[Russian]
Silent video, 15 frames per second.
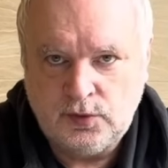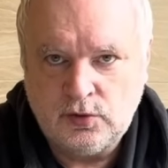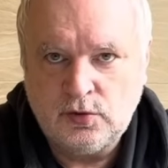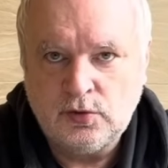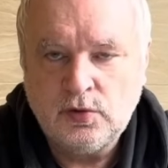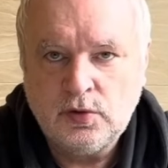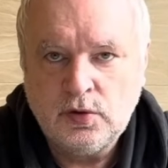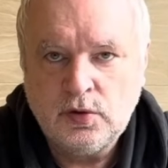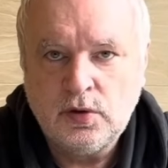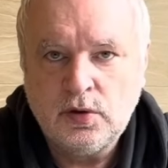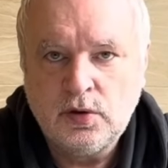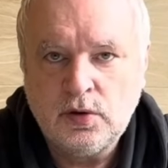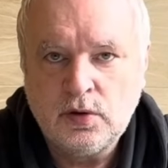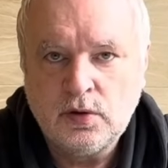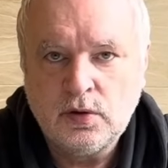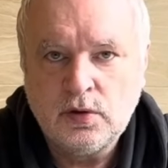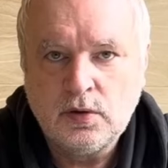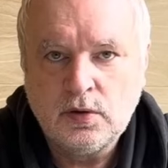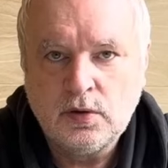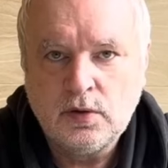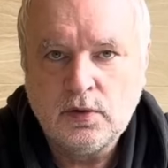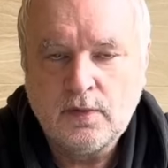Но. Они а приедут,
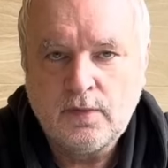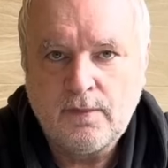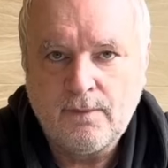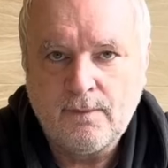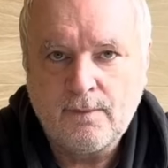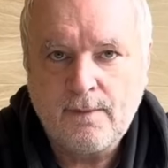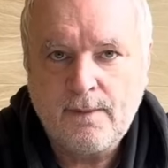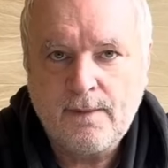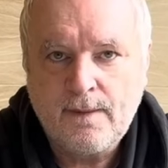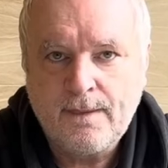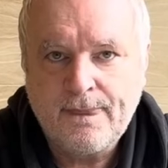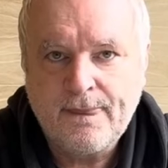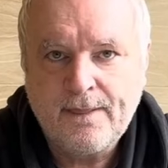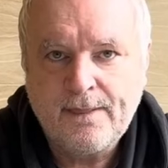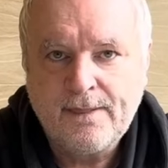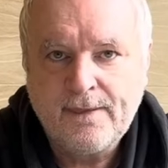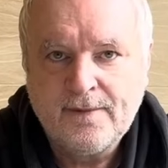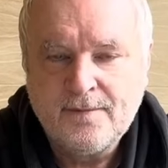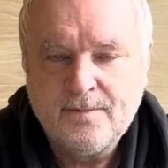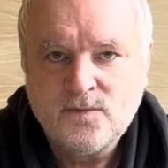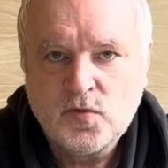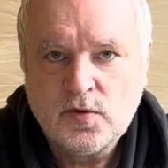будут играть. Но. Ну,
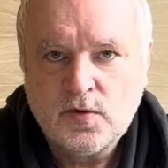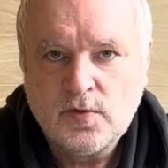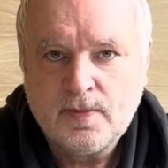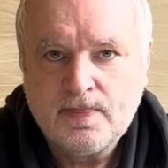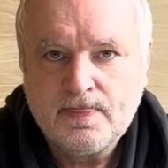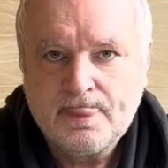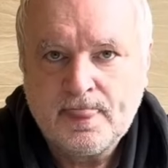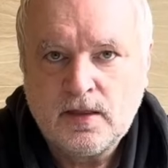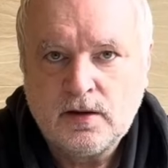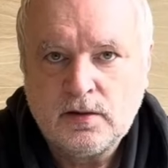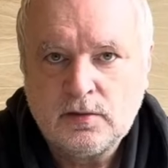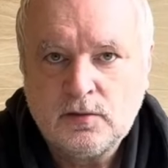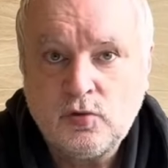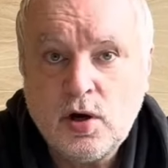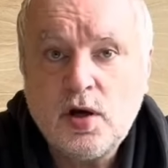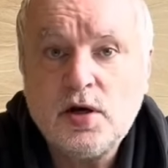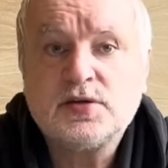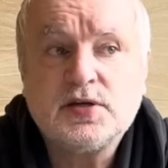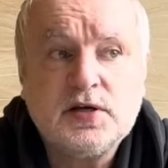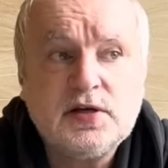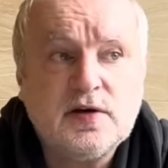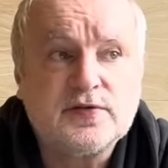это прям заявка. Ну, Слушай, какая
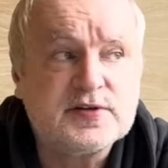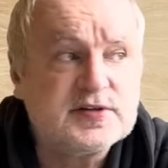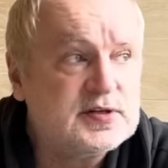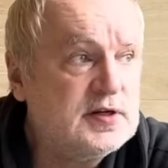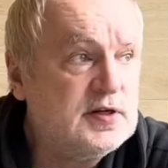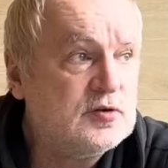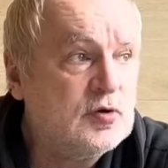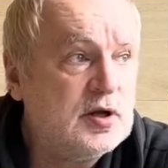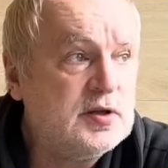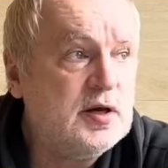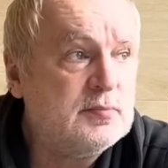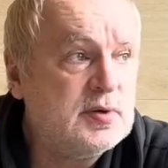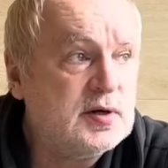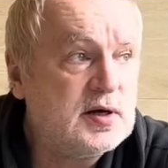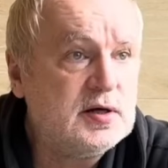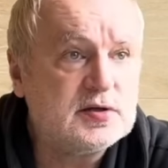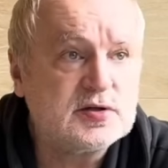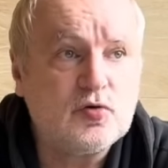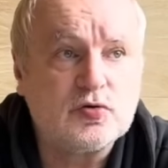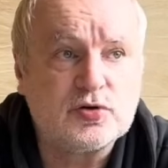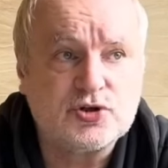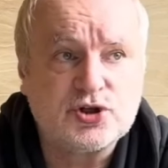заявка, Сергей? Ну, они обыграли
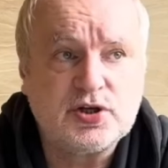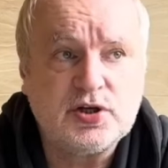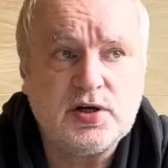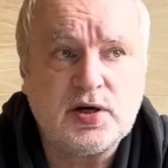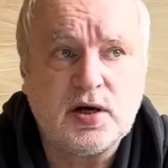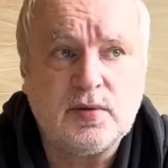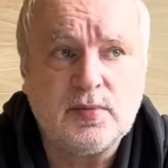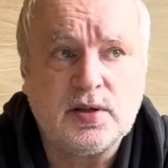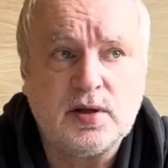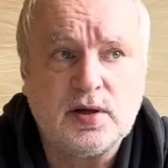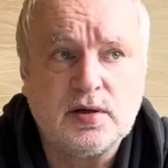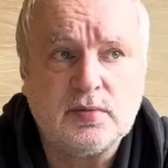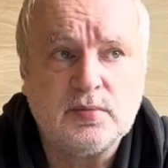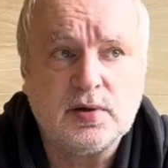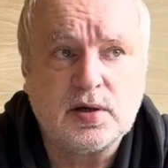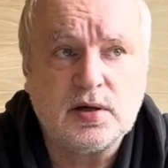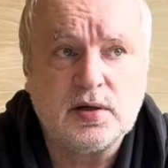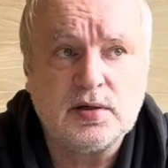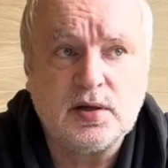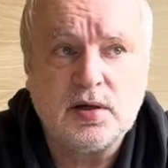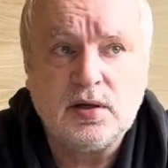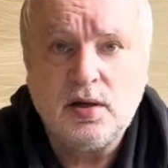сколько? Четыре команды они
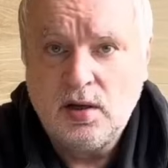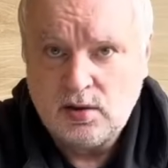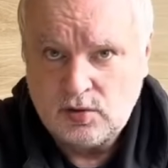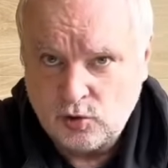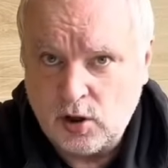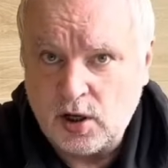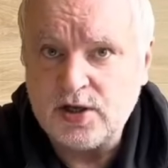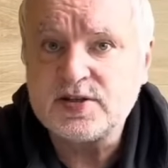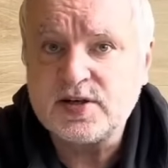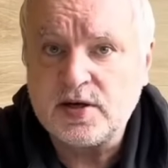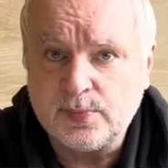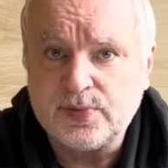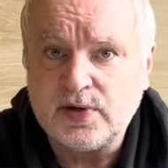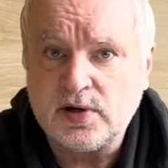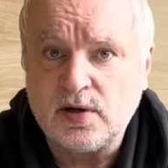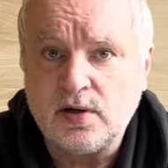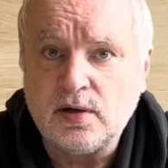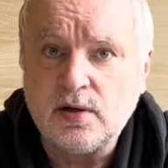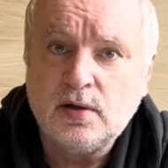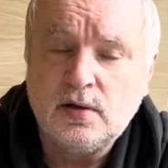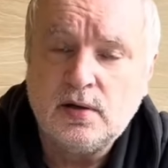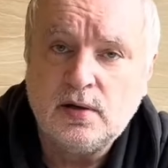обыграли, да? да. Но они с кем потеряли?